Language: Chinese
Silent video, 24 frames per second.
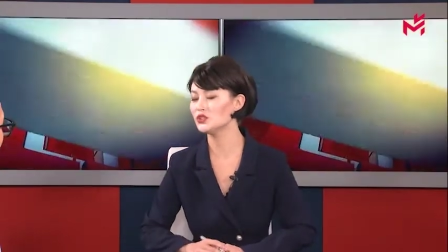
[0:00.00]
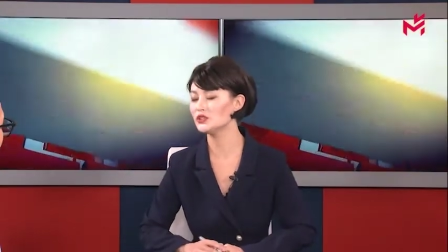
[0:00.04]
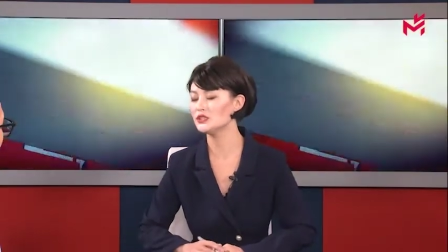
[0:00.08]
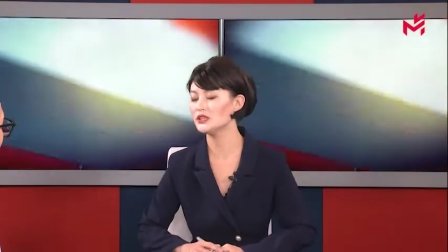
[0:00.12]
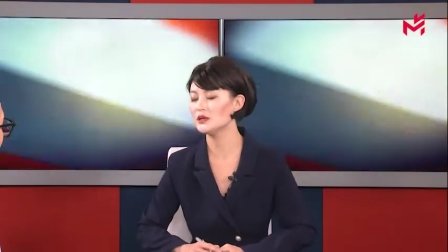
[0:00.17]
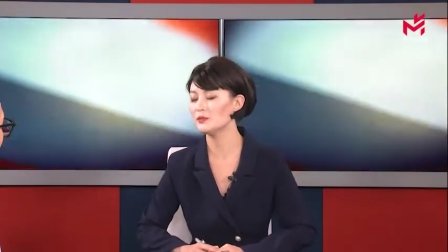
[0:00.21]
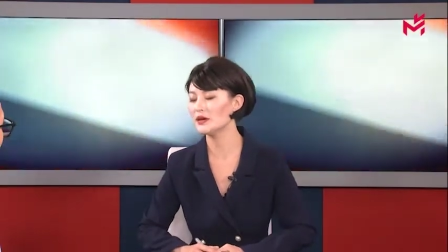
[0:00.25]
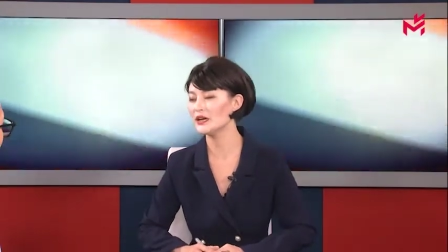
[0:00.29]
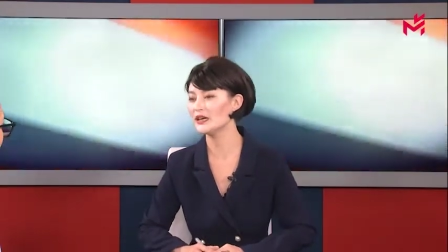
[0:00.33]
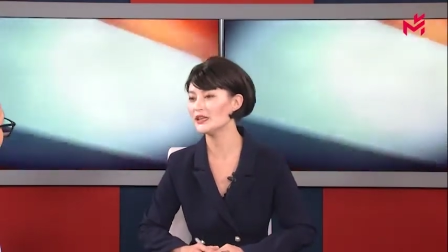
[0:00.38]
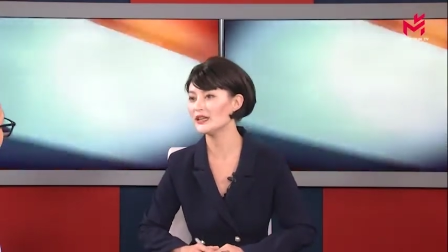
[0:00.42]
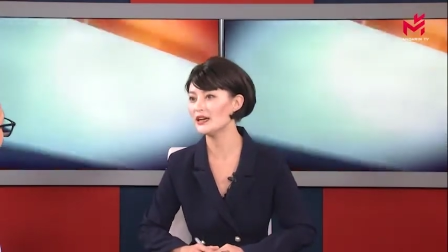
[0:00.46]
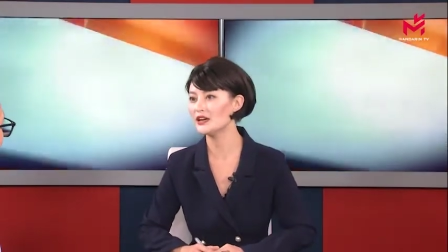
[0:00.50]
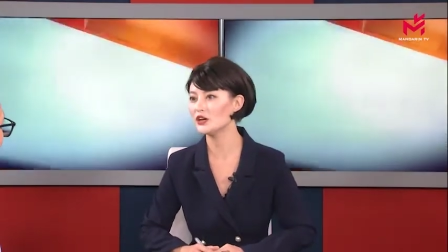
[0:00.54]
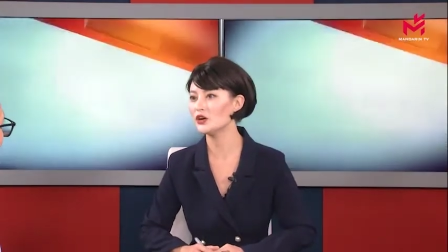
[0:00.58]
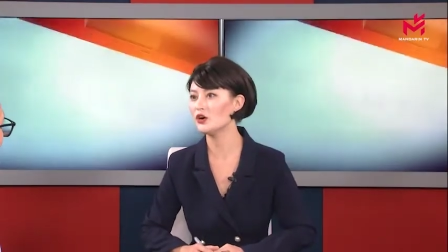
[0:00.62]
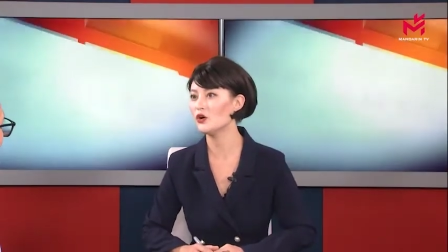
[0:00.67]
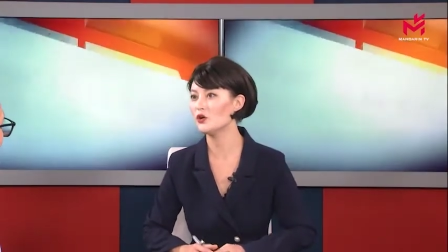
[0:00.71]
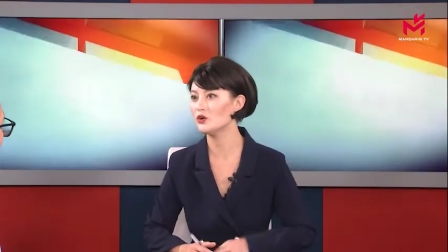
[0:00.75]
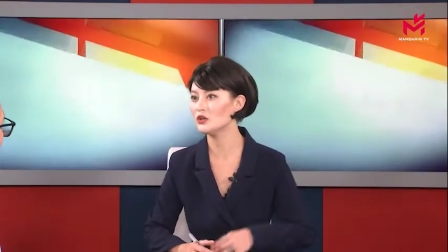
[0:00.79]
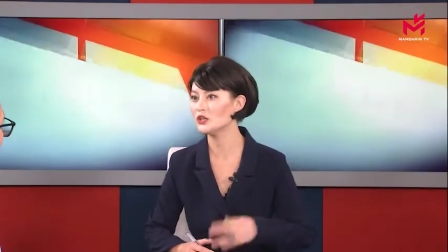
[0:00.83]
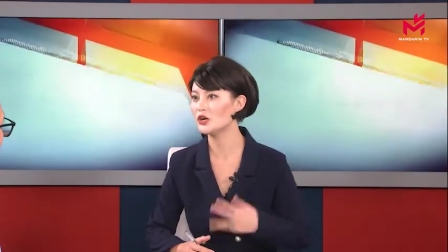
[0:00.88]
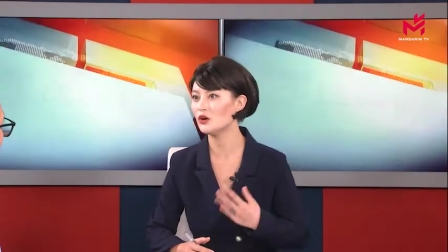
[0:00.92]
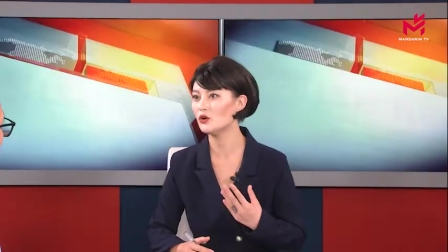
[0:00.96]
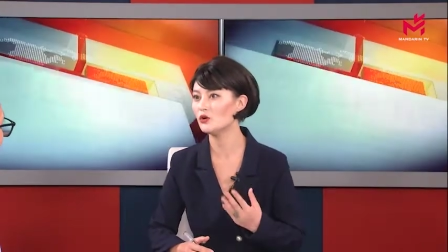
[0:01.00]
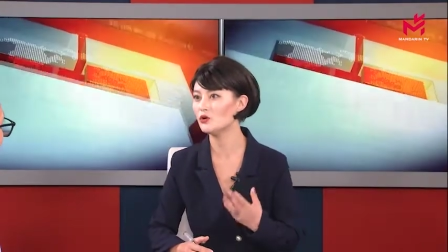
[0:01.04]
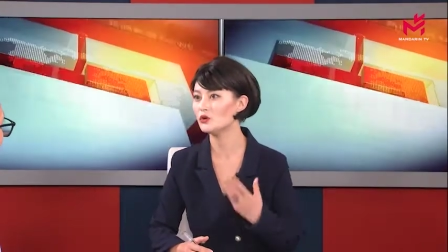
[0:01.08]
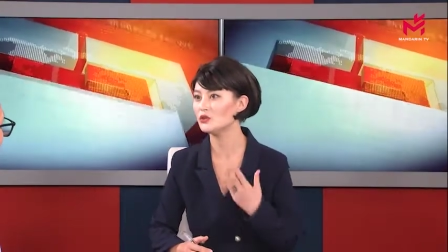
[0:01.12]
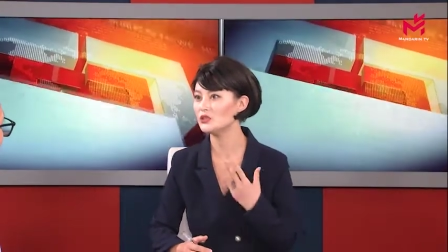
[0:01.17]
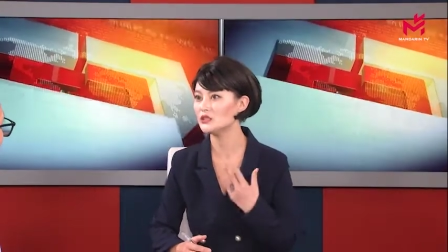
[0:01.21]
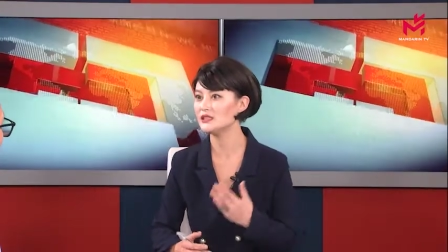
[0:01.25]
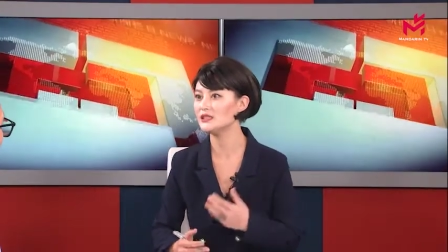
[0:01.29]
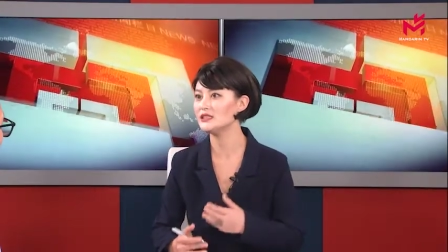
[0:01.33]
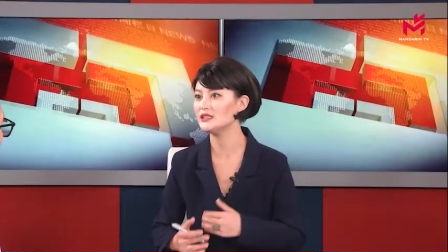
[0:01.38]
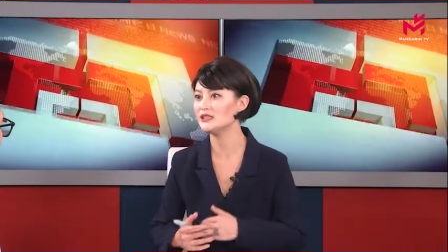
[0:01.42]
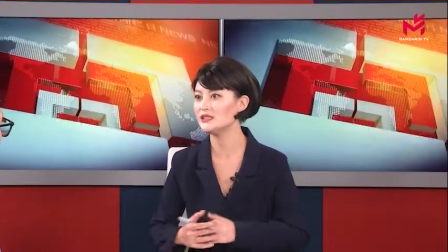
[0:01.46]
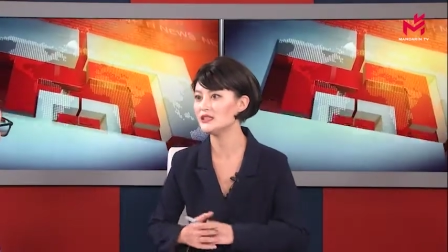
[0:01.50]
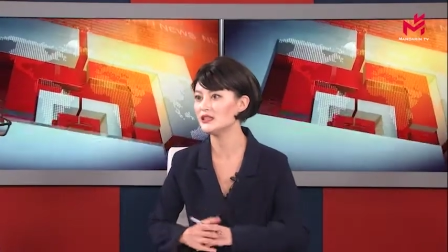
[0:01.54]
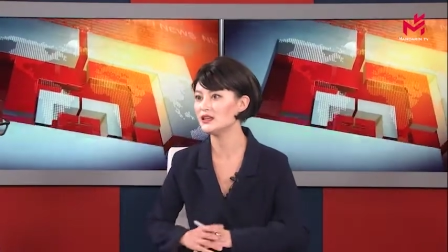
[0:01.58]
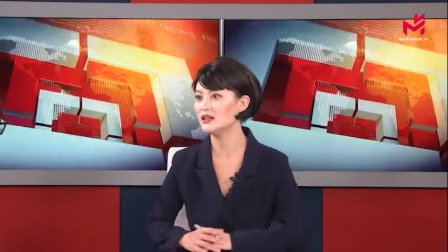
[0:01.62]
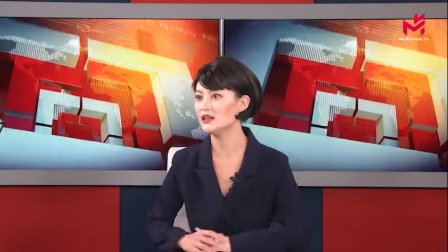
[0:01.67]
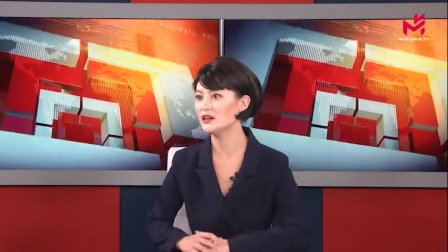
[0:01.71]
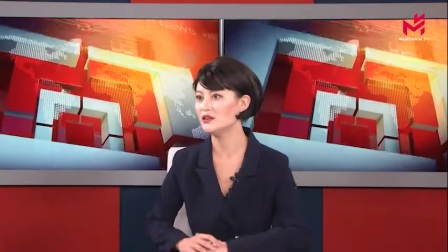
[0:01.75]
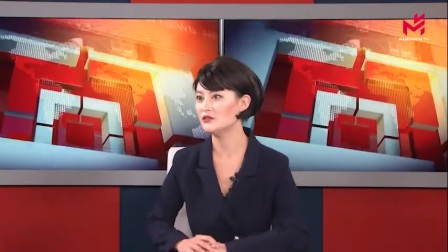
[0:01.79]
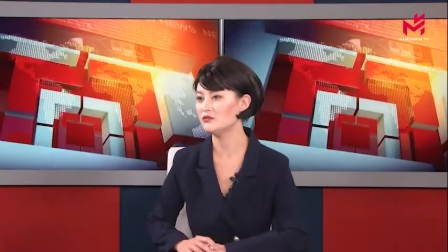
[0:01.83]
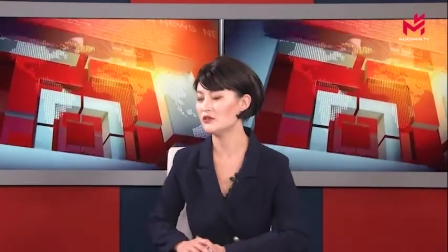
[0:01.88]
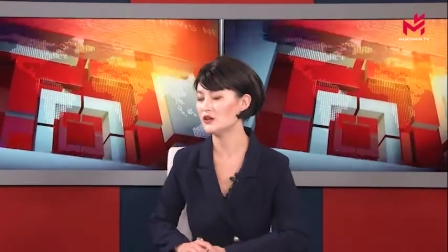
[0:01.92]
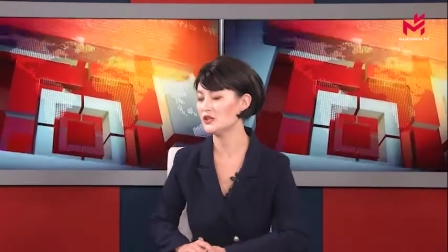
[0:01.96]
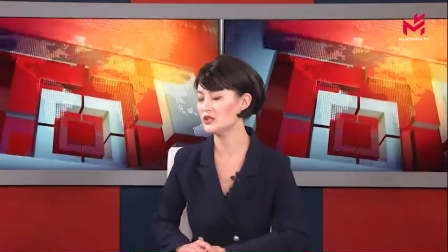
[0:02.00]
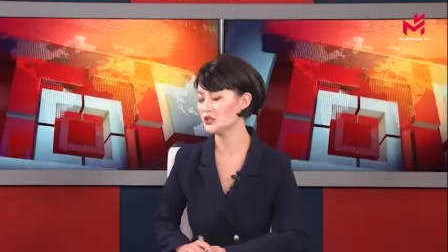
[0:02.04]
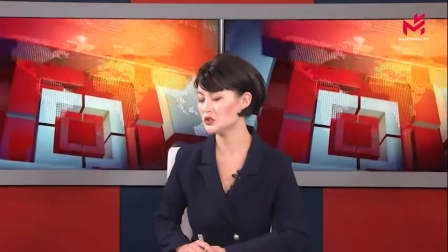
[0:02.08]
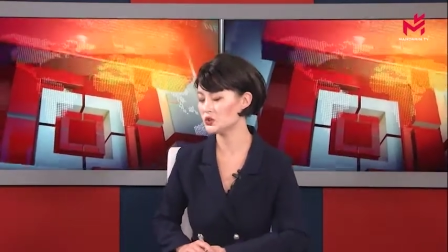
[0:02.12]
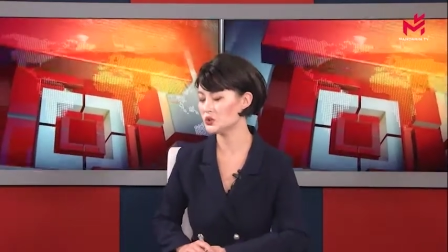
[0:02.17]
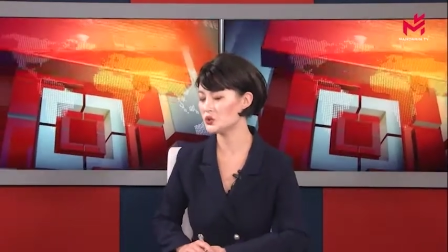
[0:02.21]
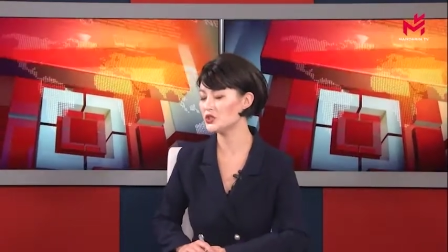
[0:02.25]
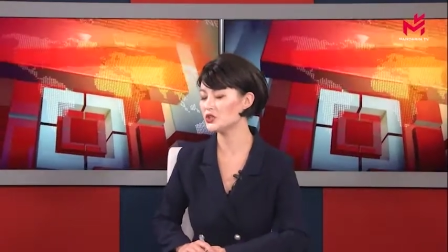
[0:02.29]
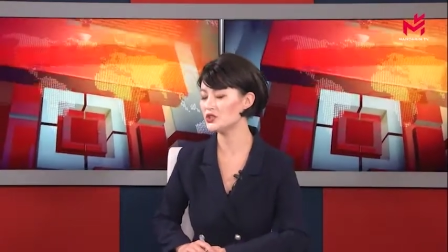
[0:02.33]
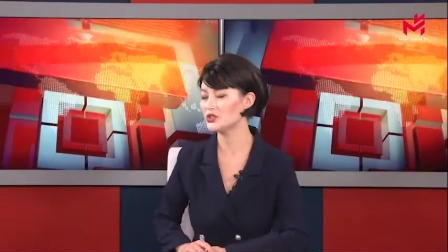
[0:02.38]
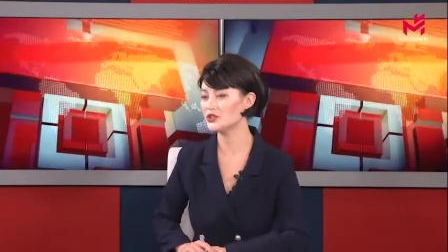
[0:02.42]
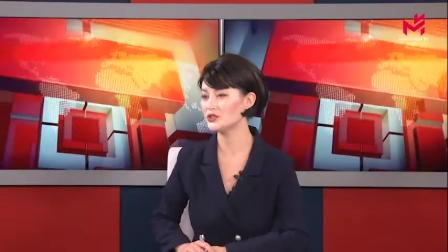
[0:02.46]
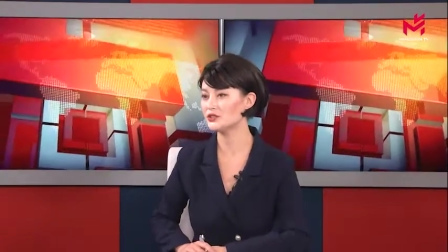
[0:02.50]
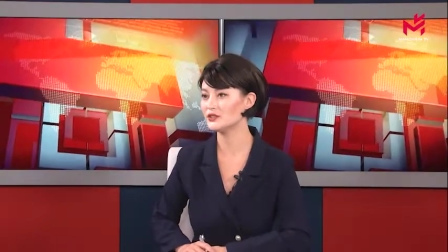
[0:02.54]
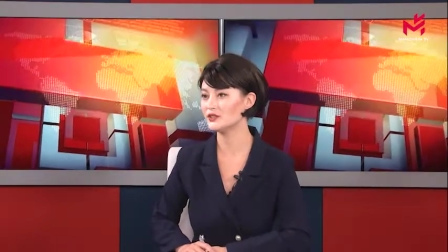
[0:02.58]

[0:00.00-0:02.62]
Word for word: 间佩戴口罩或者一些防疫措施呢？